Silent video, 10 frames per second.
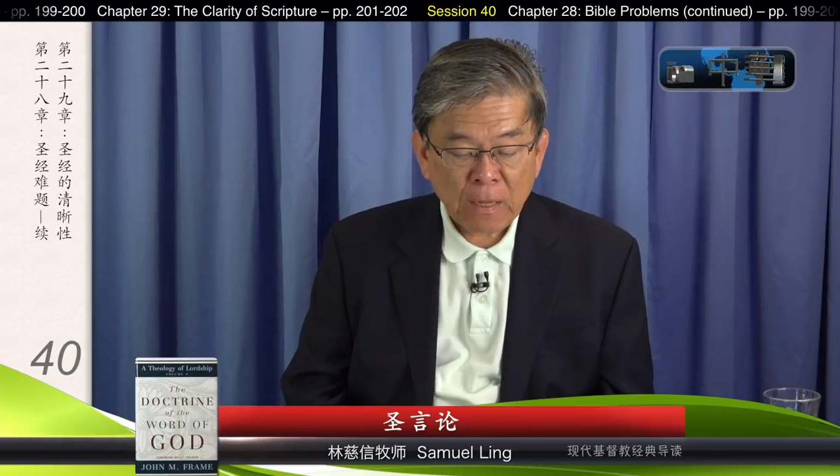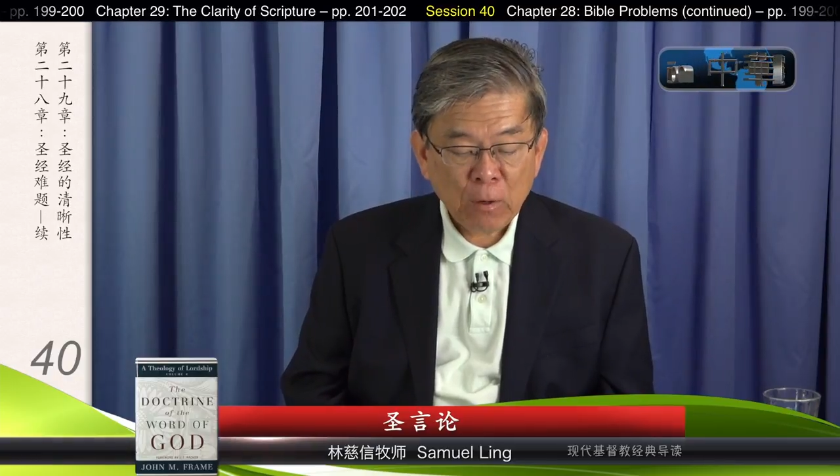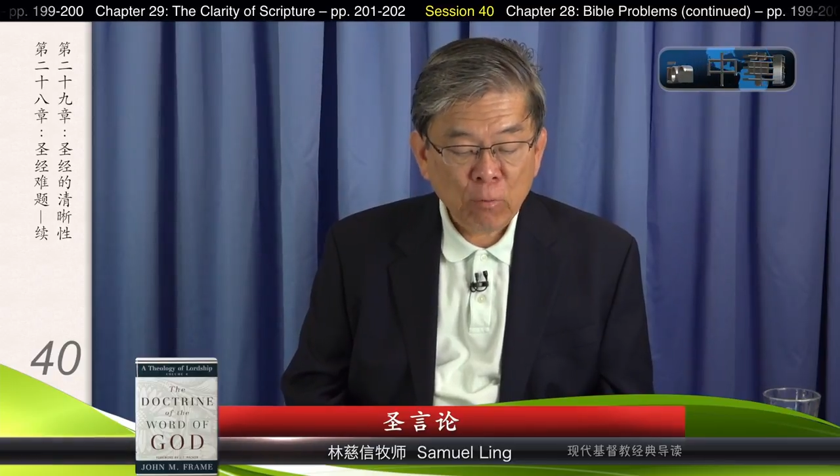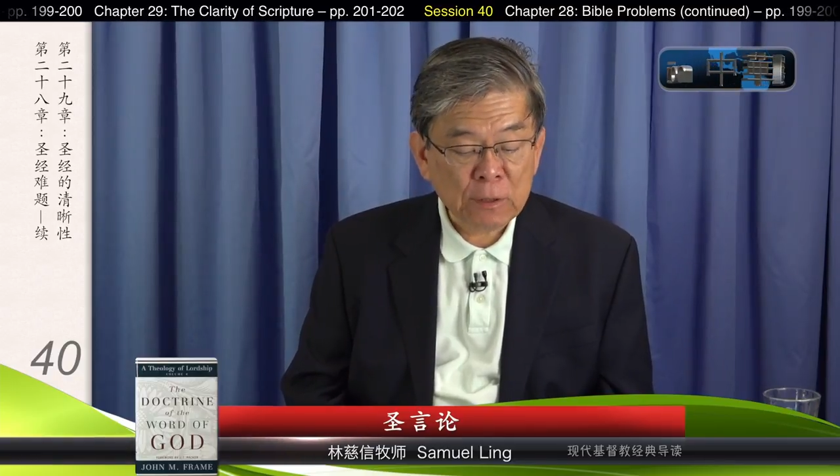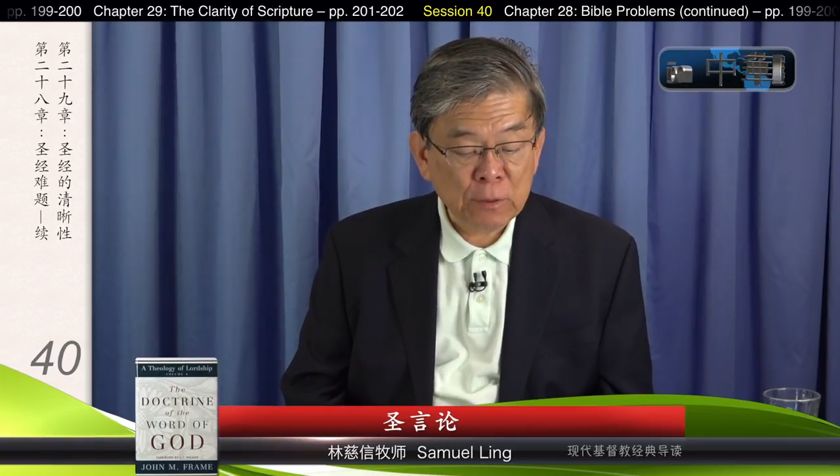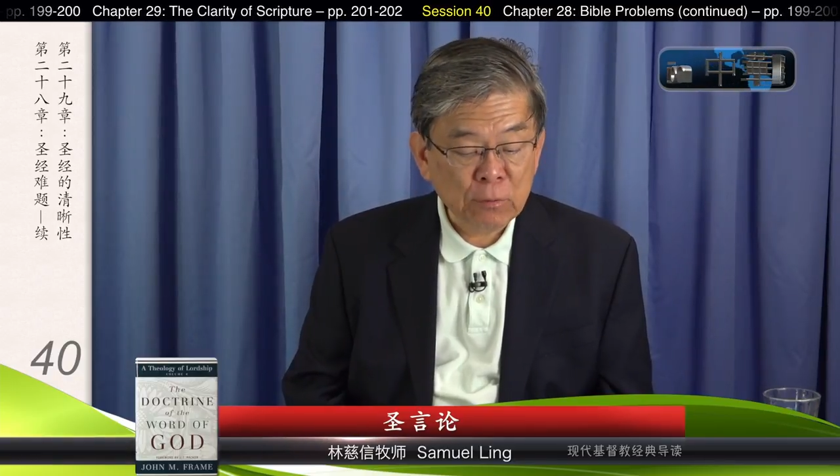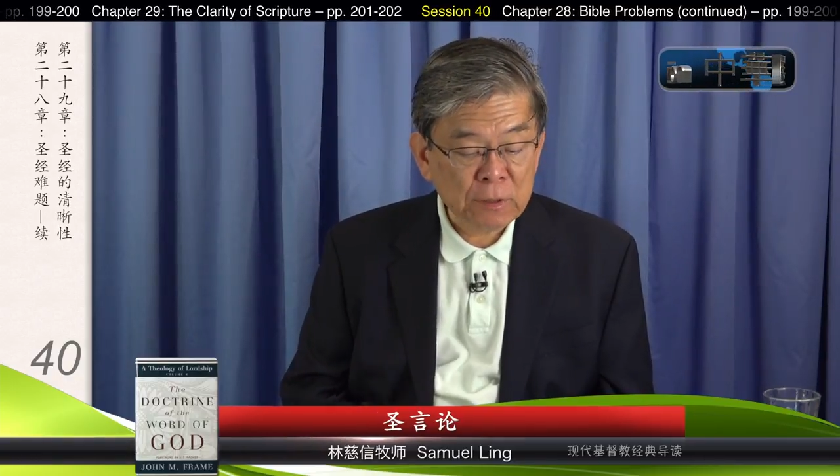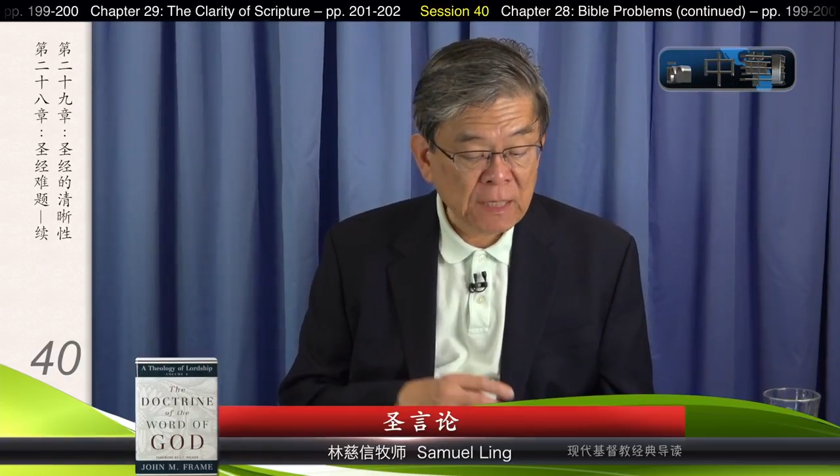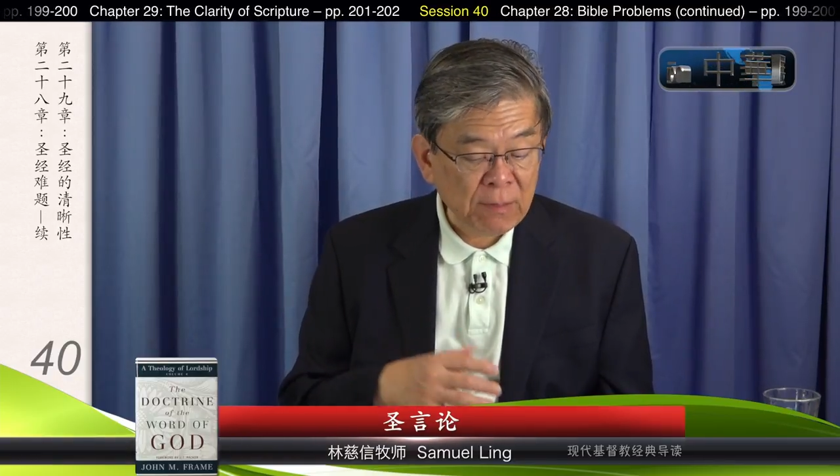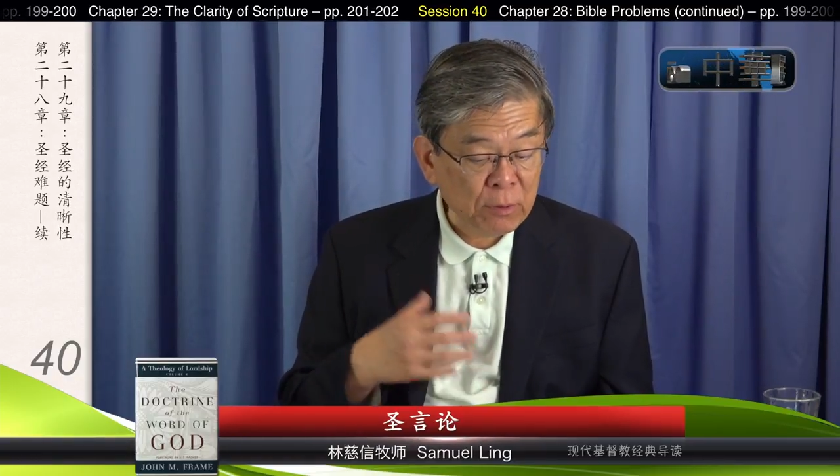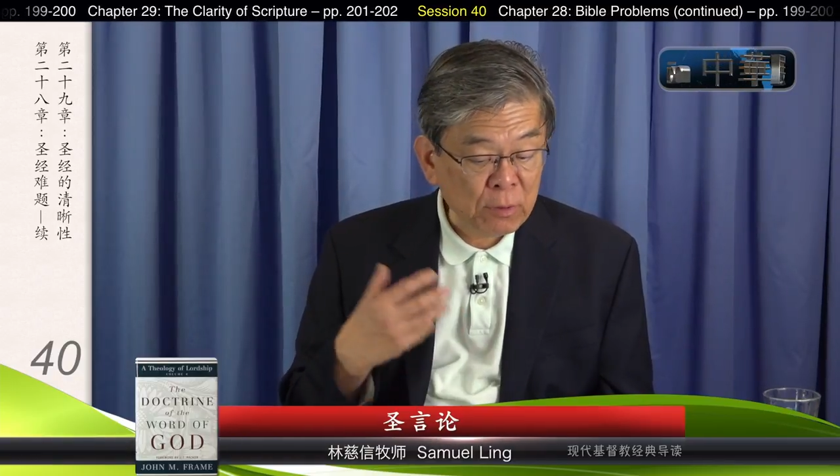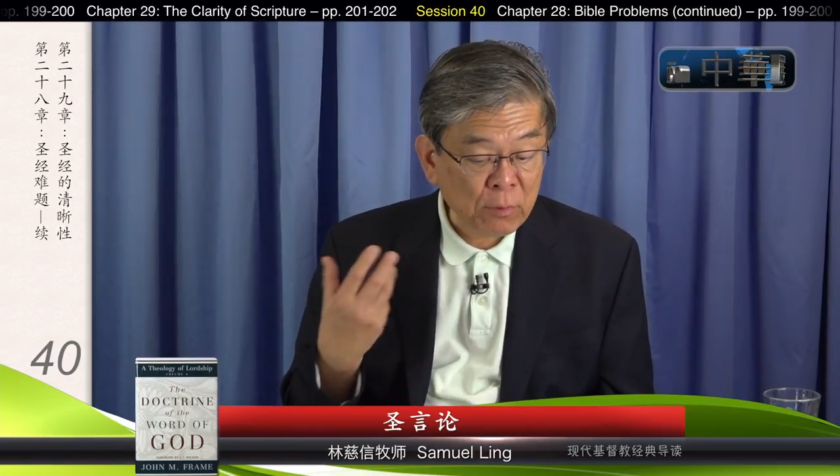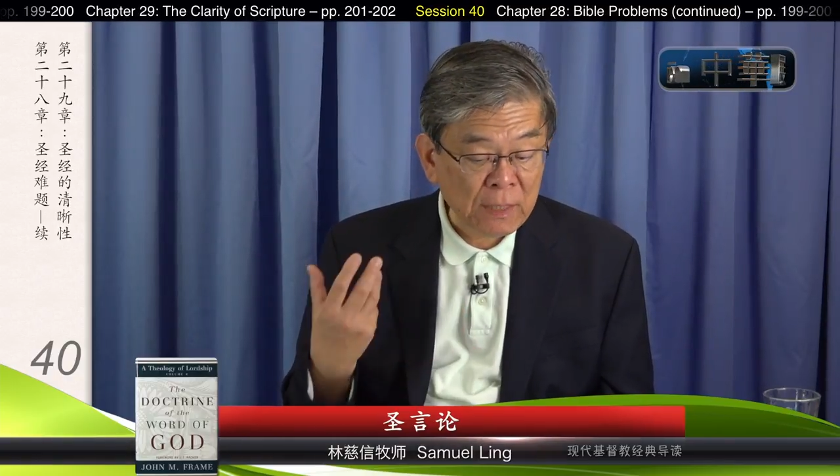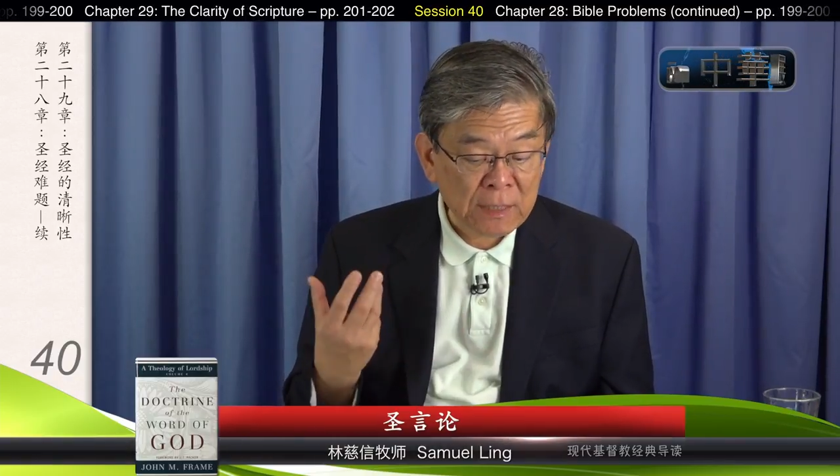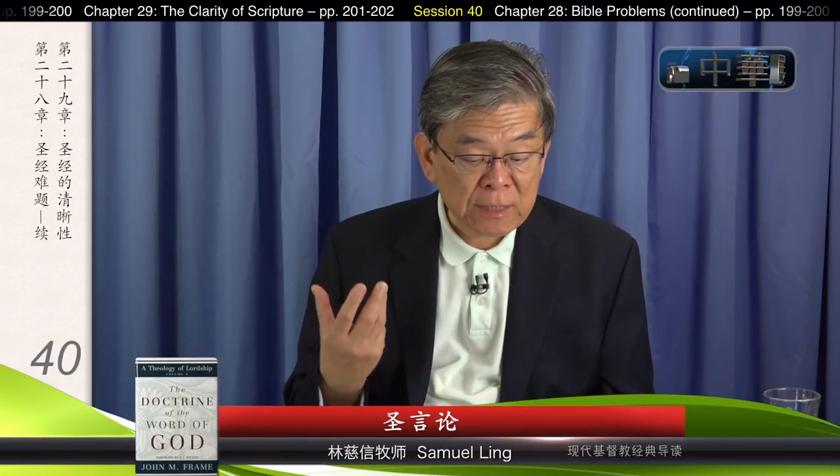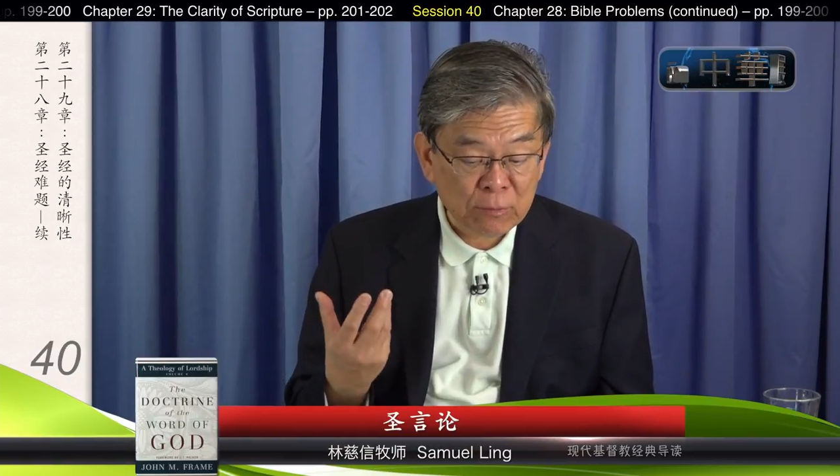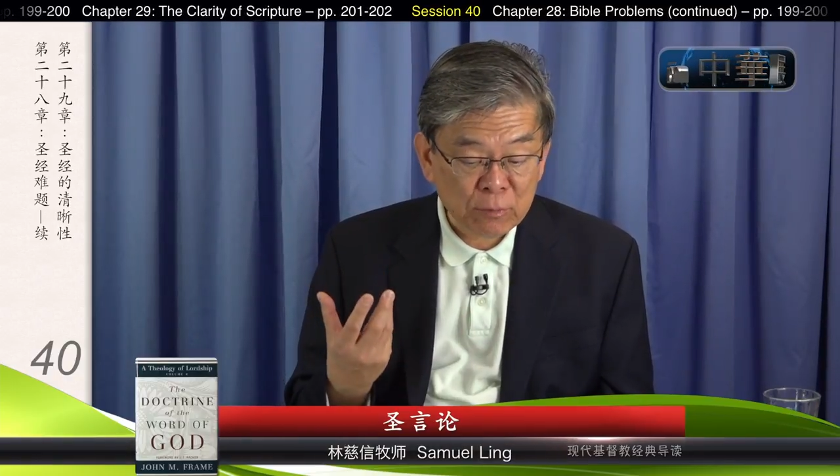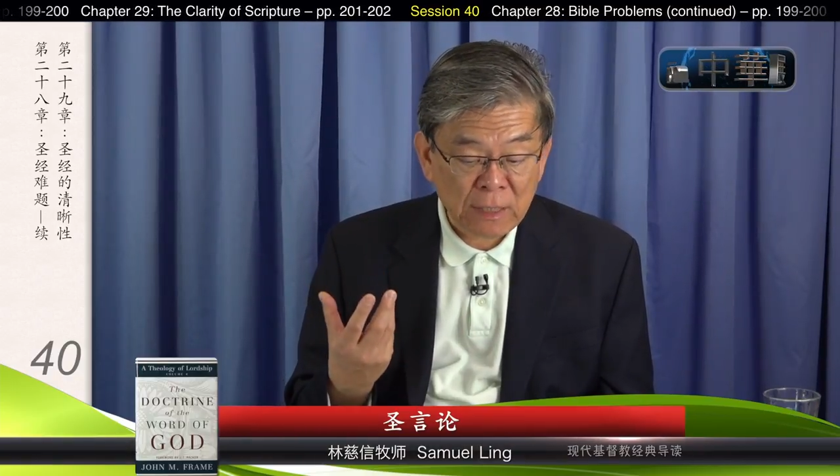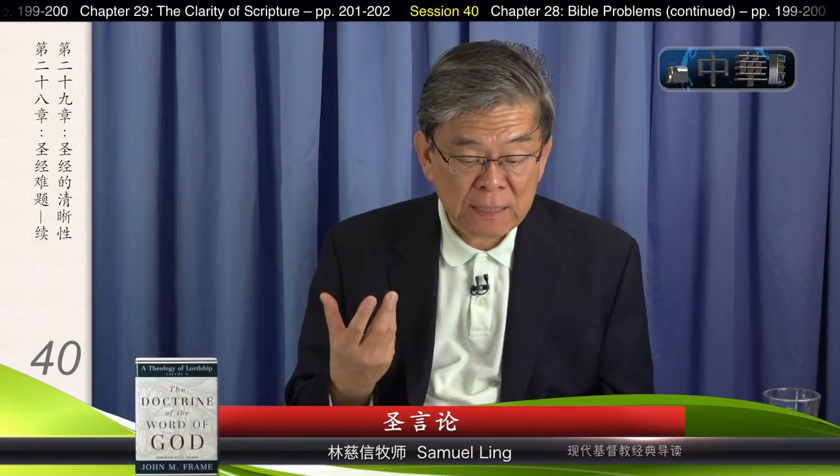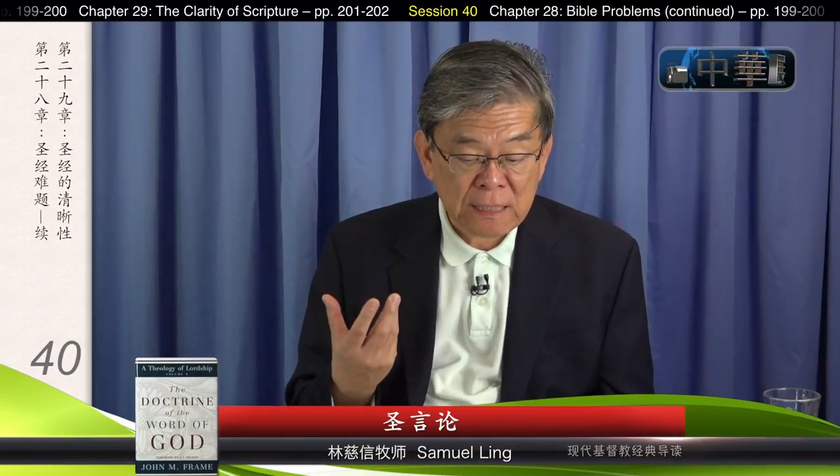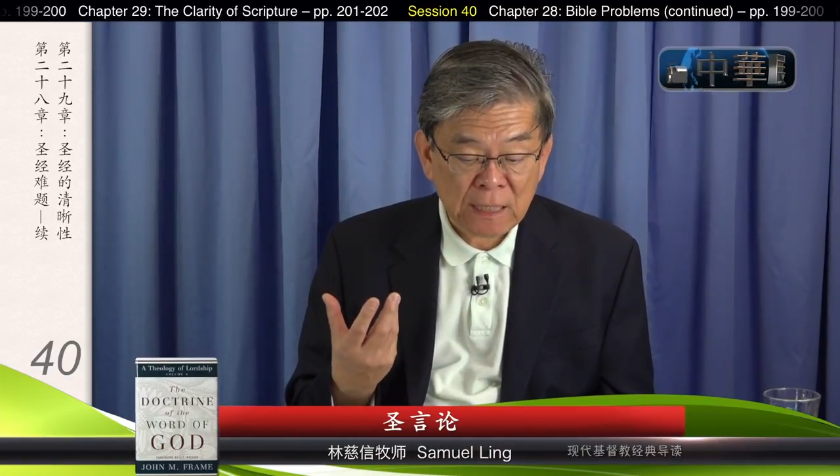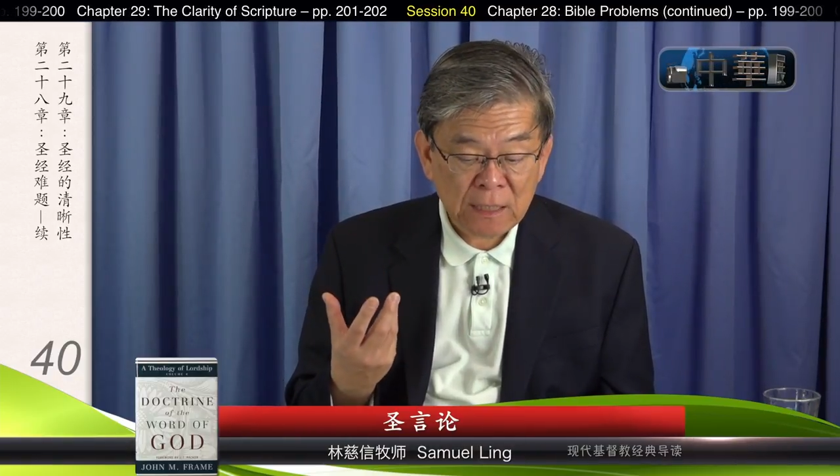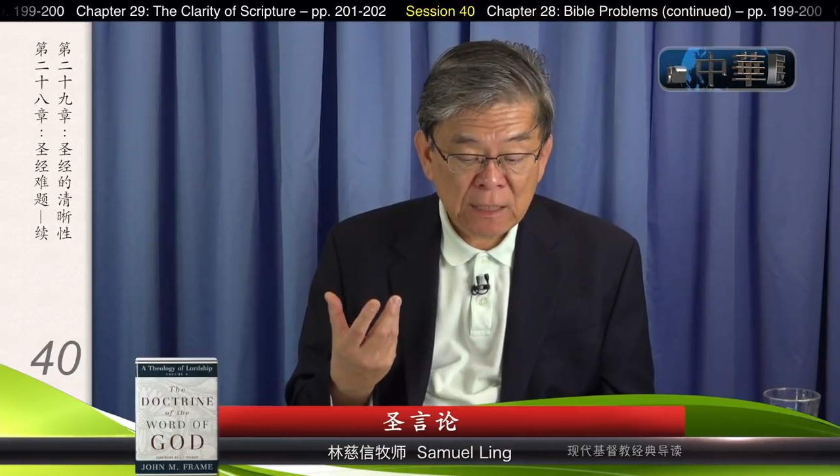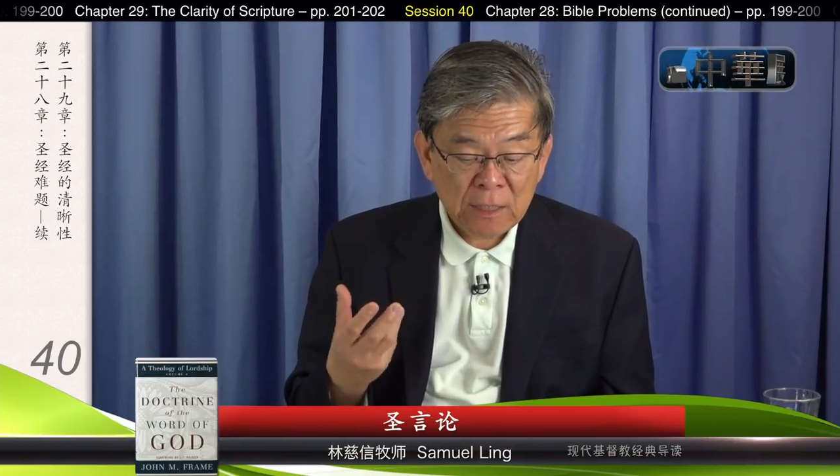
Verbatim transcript: 或者用三个不同的观点角度来讲，